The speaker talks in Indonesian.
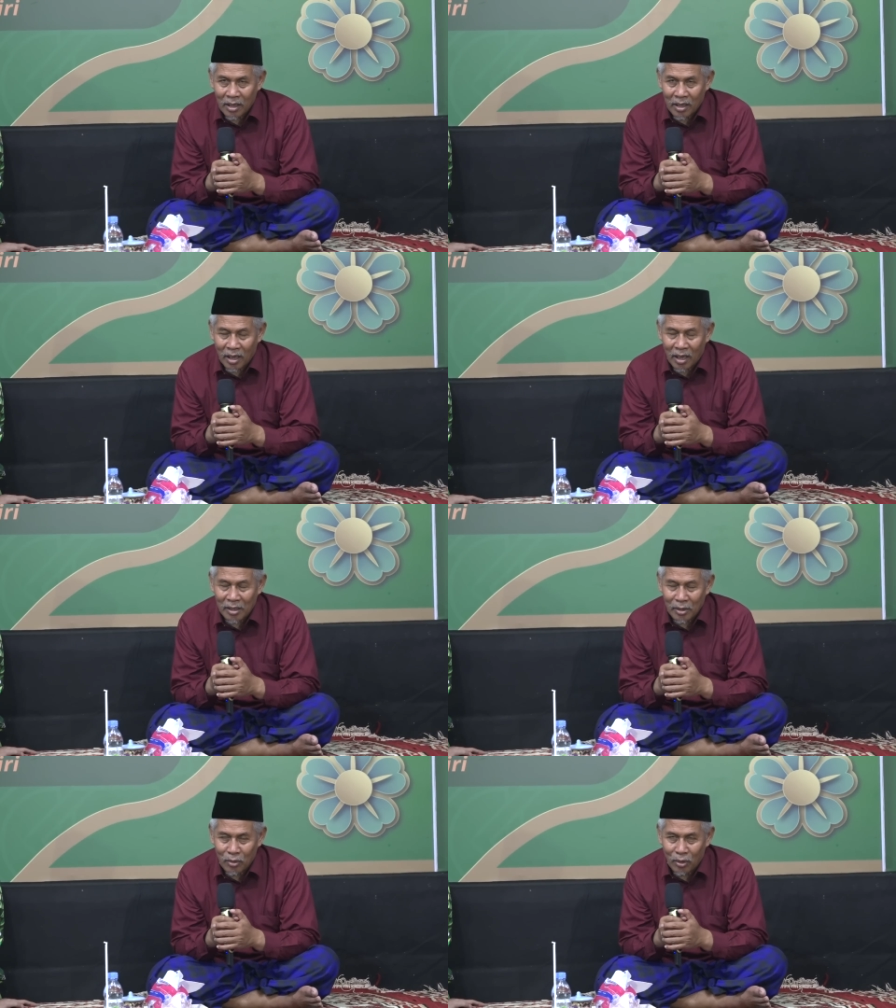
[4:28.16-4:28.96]

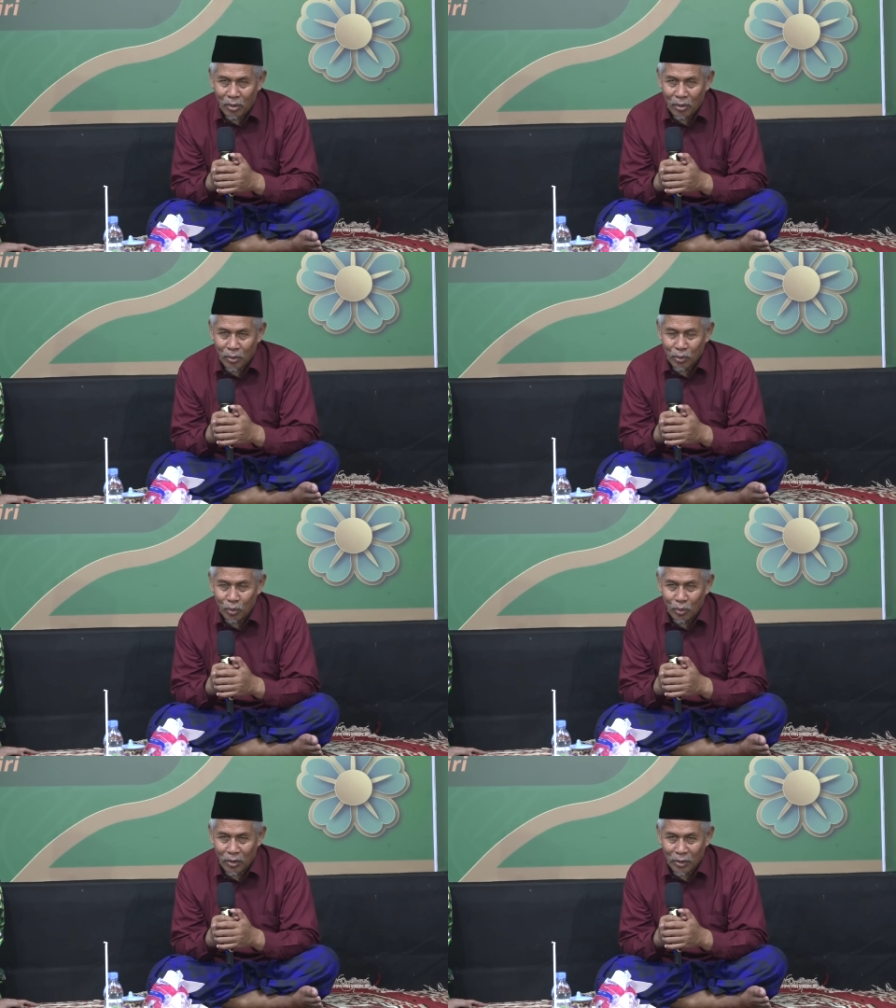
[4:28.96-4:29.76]
nalika
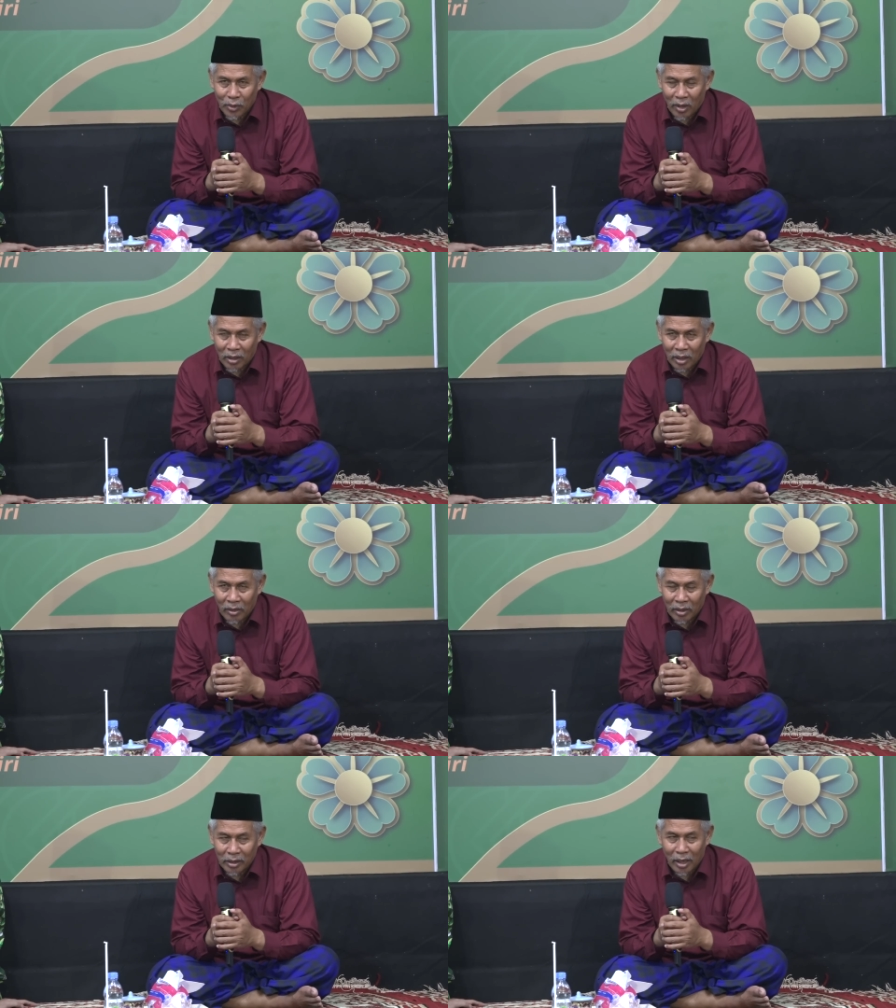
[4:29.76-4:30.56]
Rasulullah sallallahu
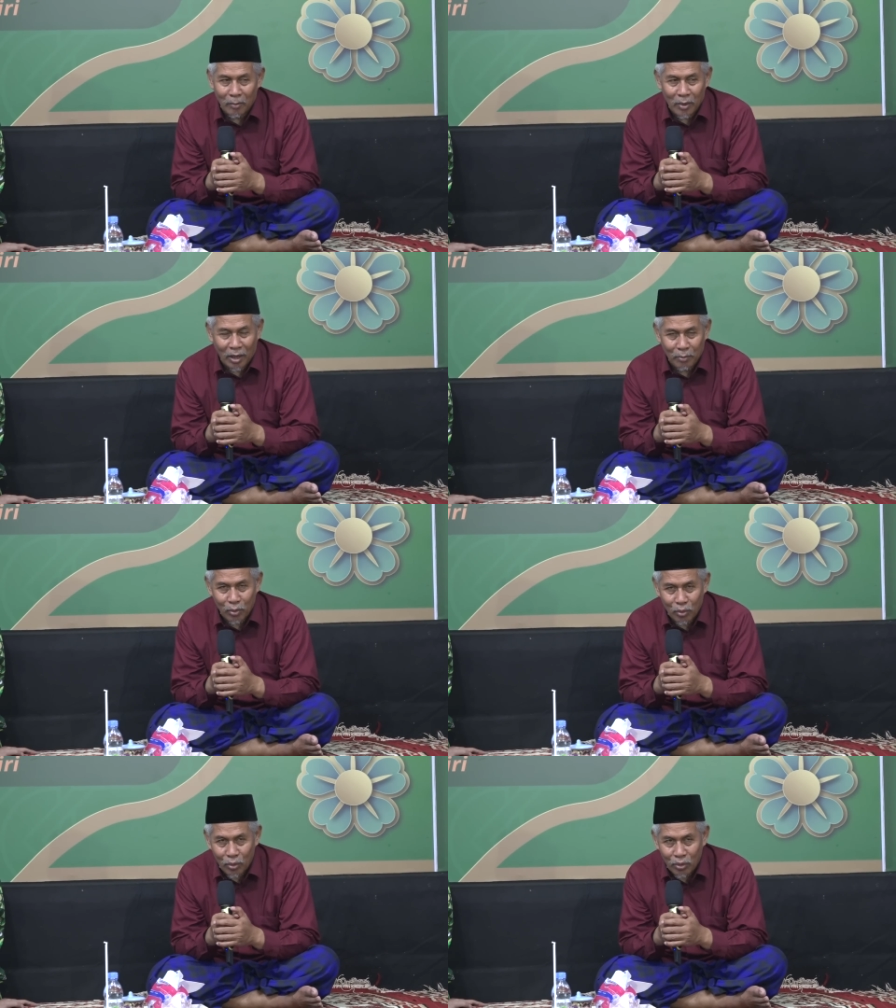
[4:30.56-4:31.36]
alaihi wasallam
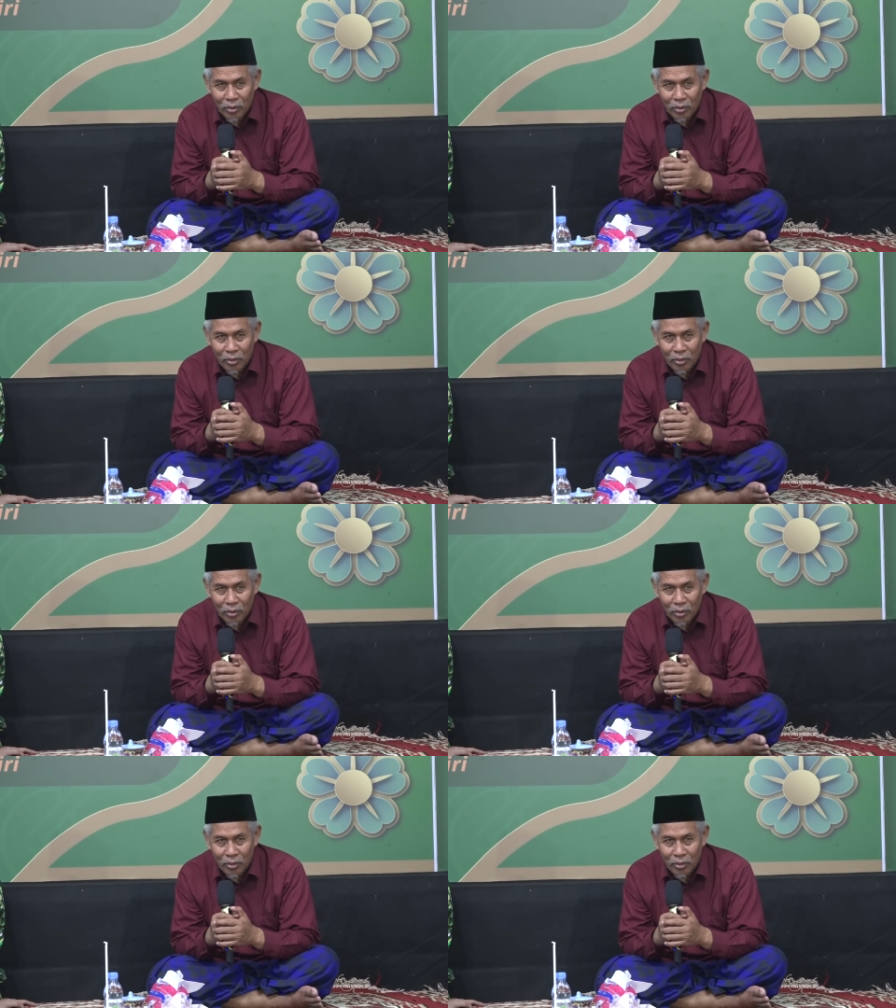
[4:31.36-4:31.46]
kapundhut